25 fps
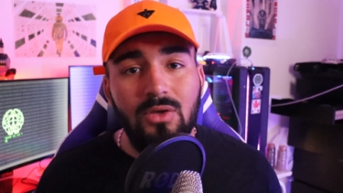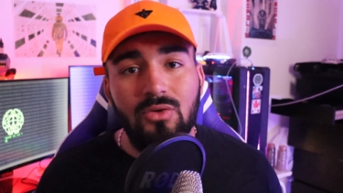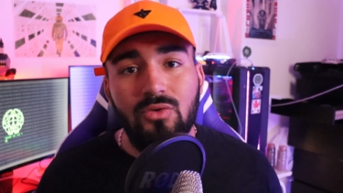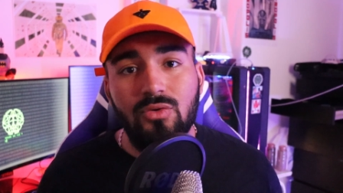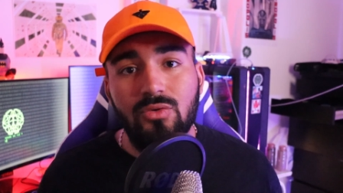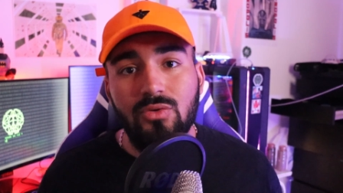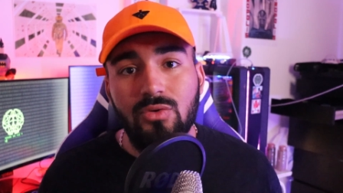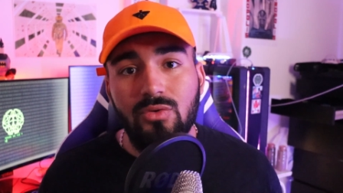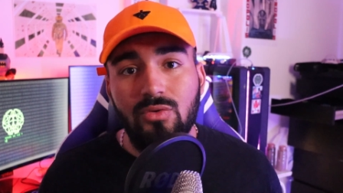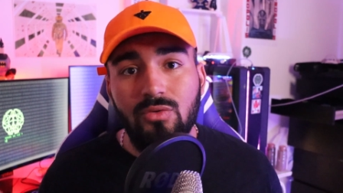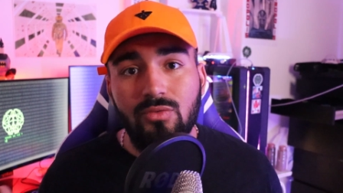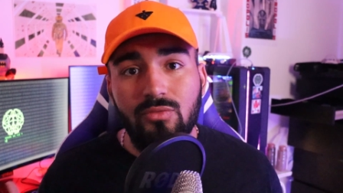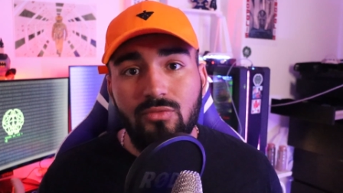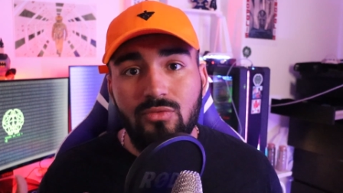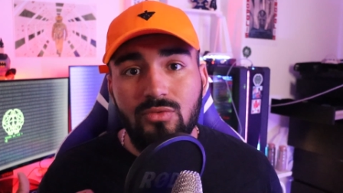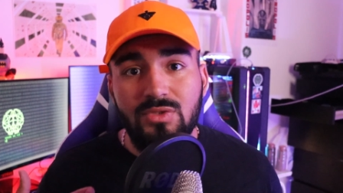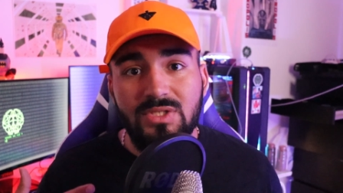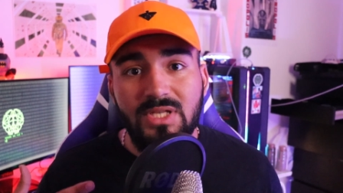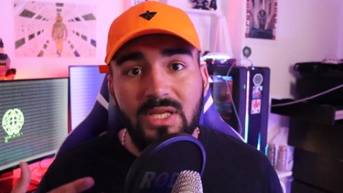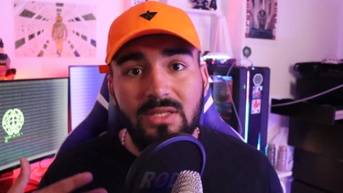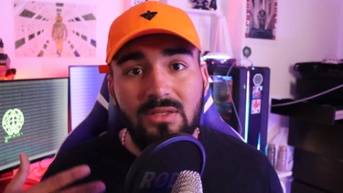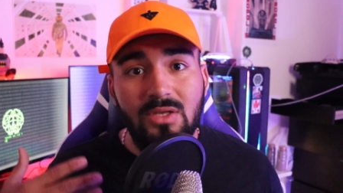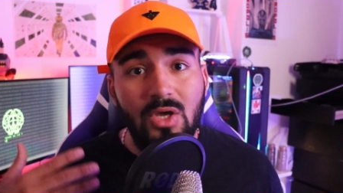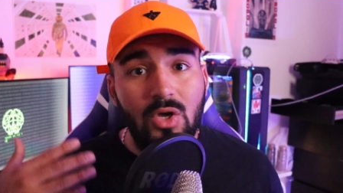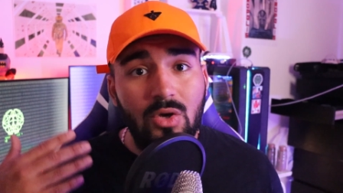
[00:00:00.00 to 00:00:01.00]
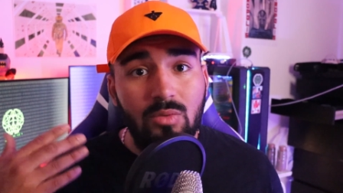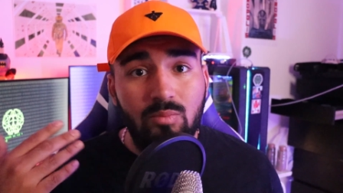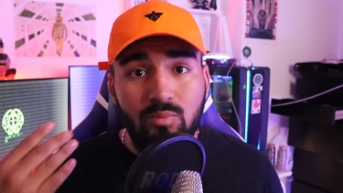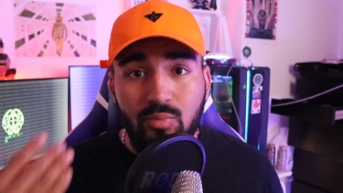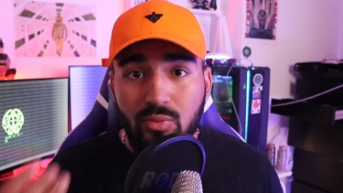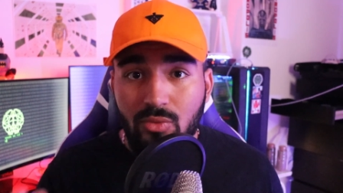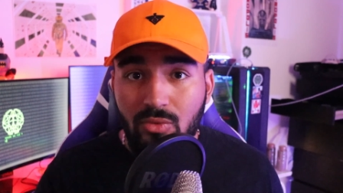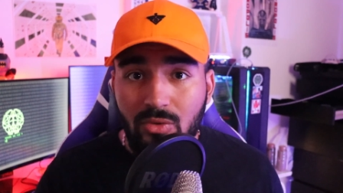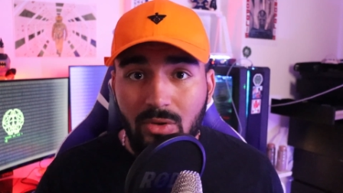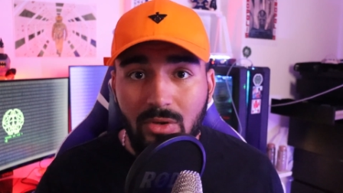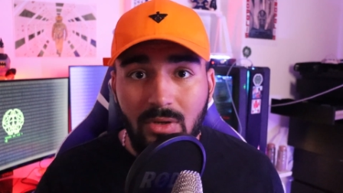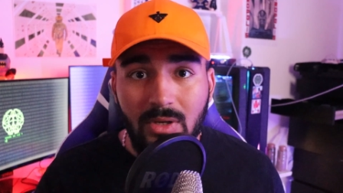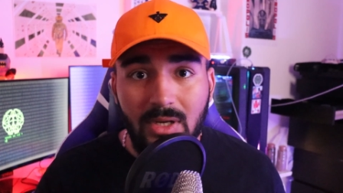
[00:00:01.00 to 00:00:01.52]
que vous êtes
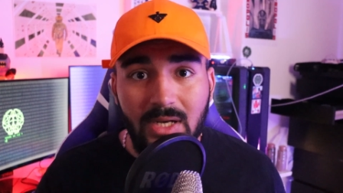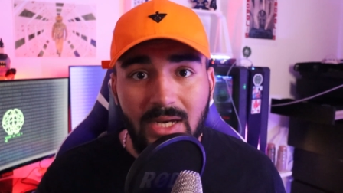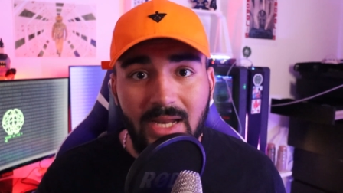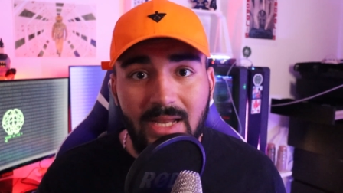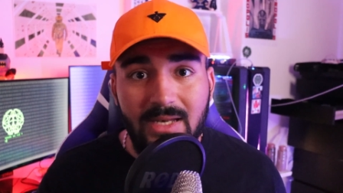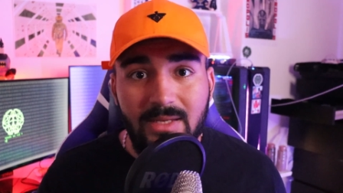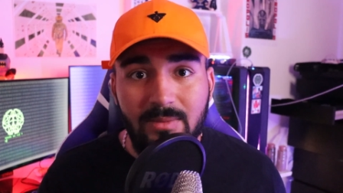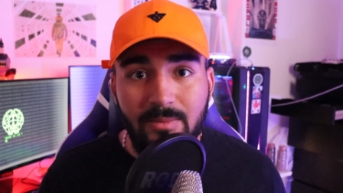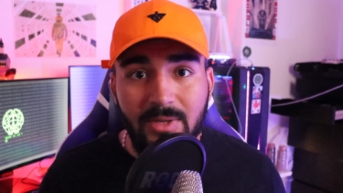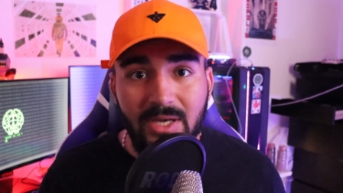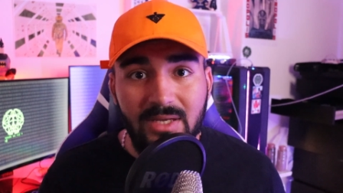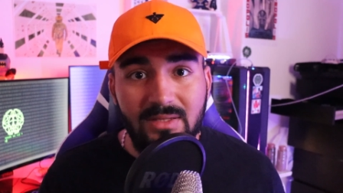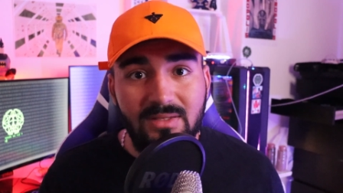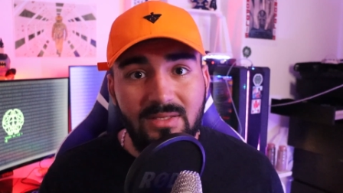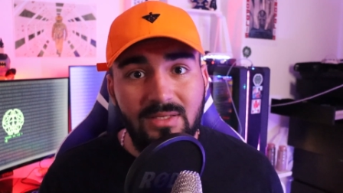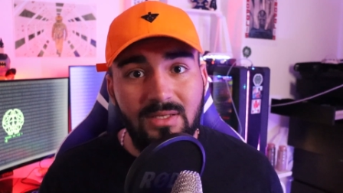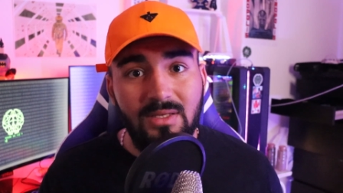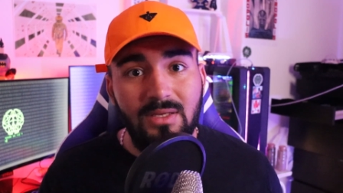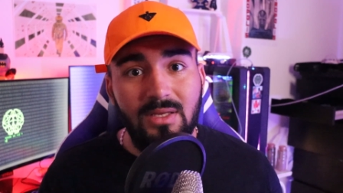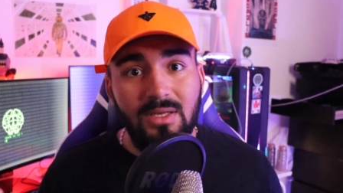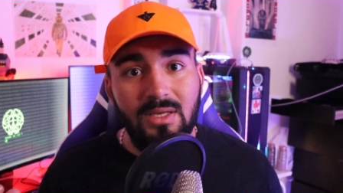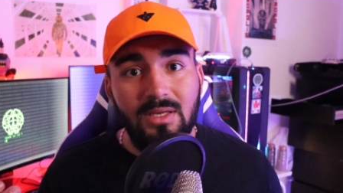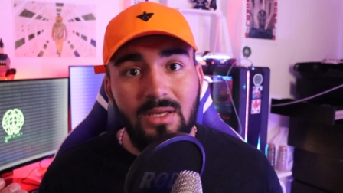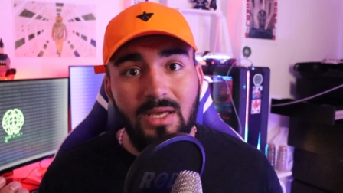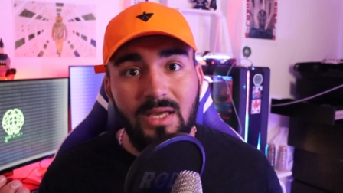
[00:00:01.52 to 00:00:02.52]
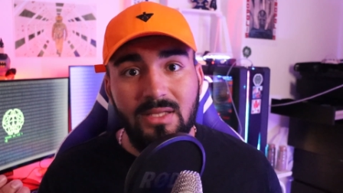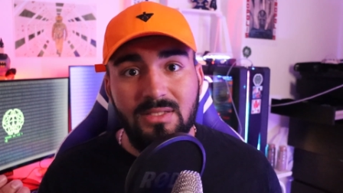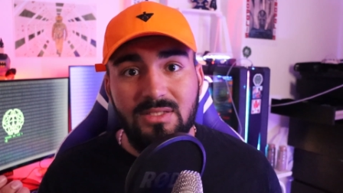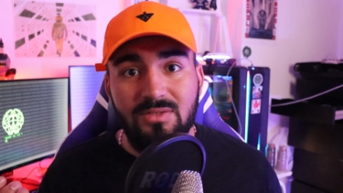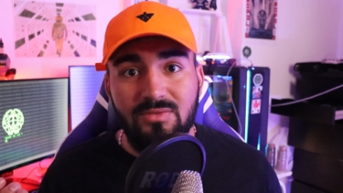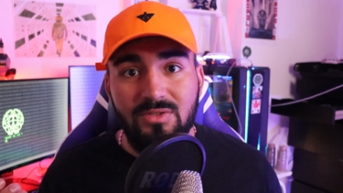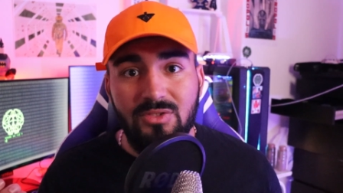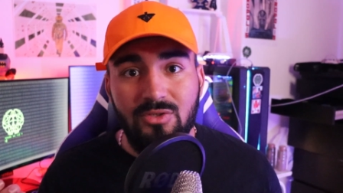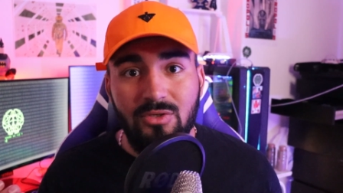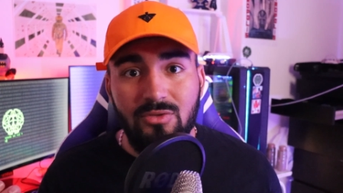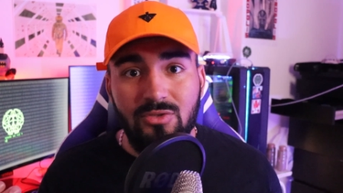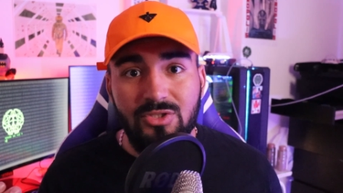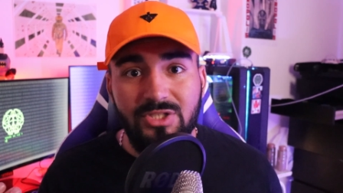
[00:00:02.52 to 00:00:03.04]
pour la liberté
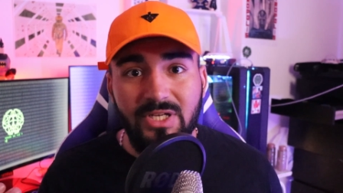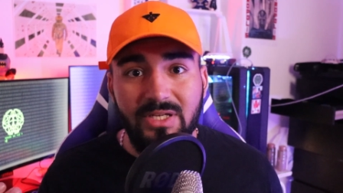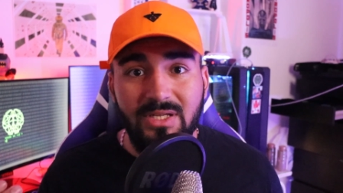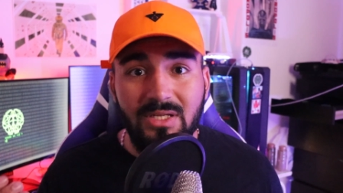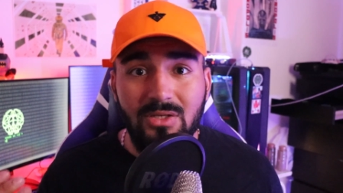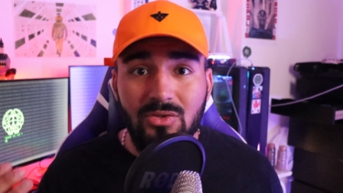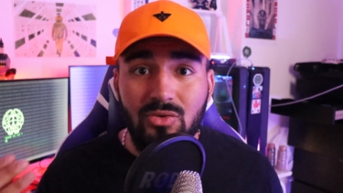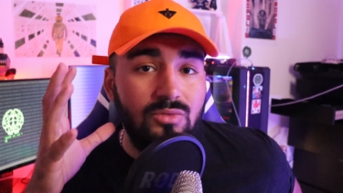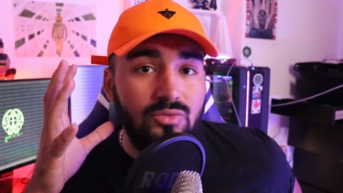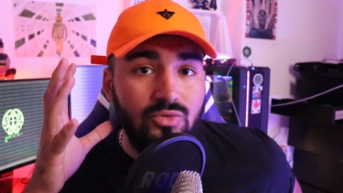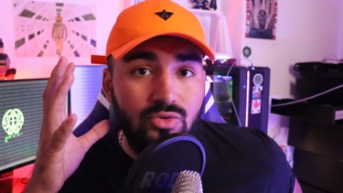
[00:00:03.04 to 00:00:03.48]
individuelle de chacun.